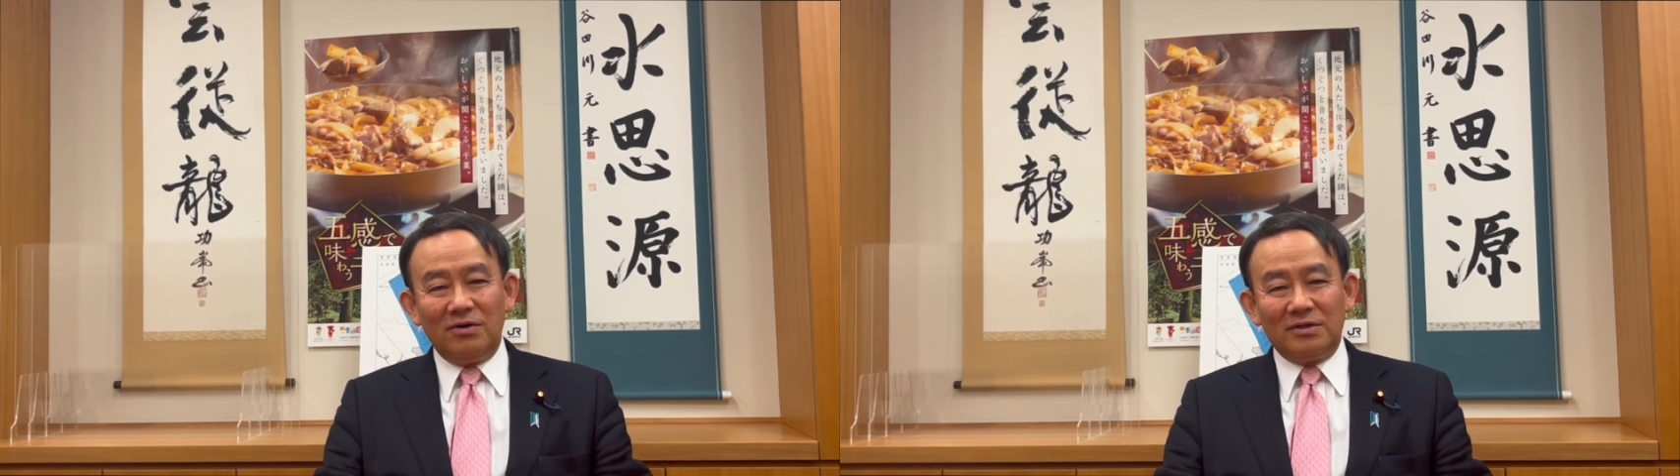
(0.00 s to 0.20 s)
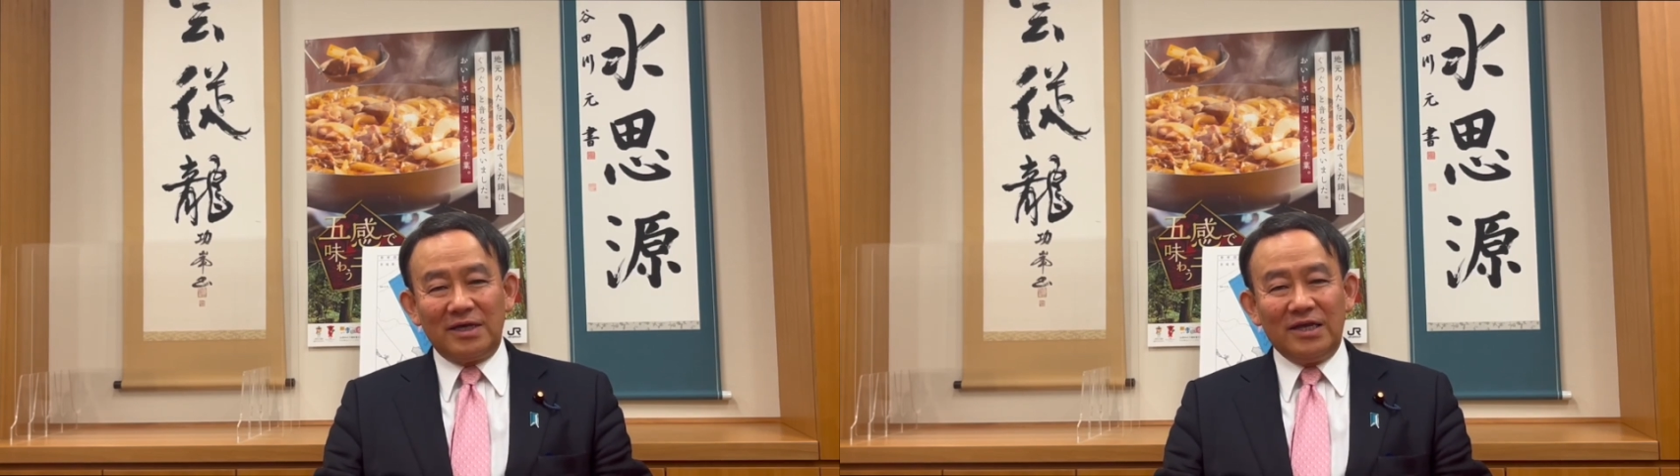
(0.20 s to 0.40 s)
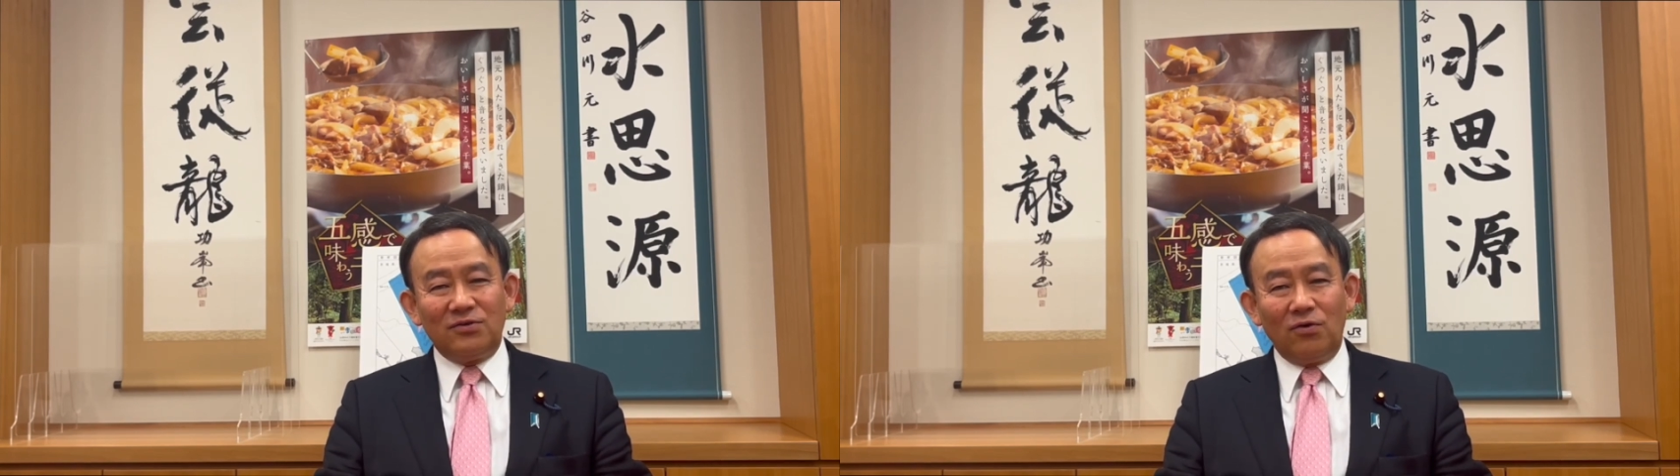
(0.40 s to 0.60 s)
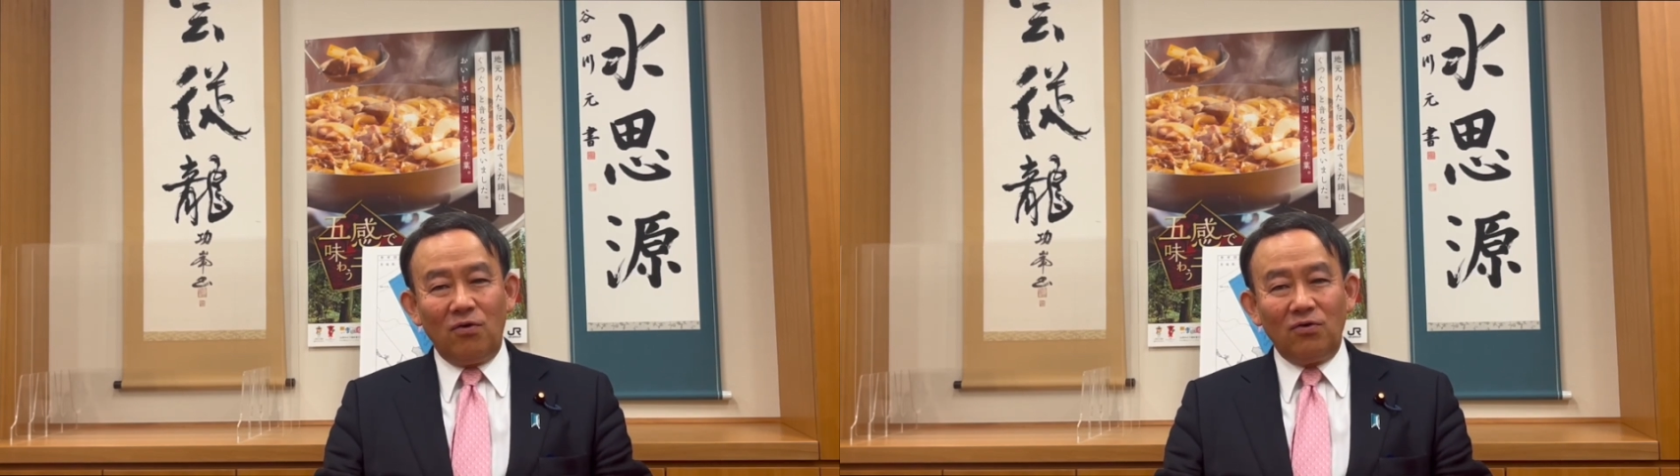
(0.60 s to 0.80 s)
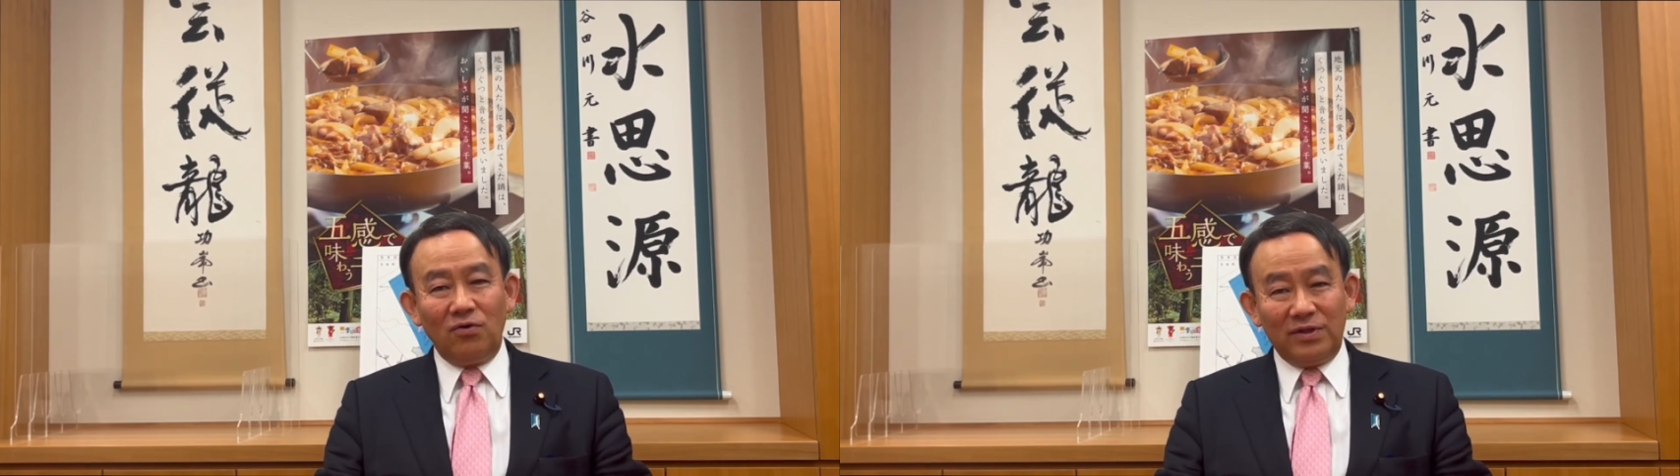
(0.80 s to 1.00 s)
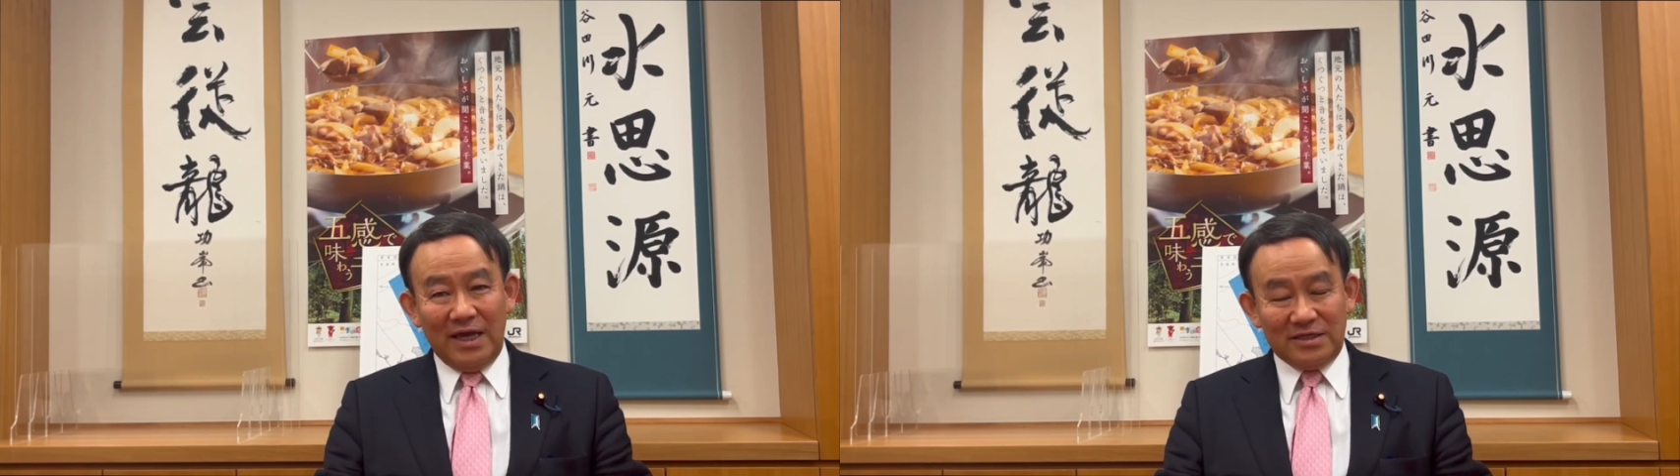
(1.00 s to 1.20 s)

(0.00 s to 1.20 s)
斉藤国交大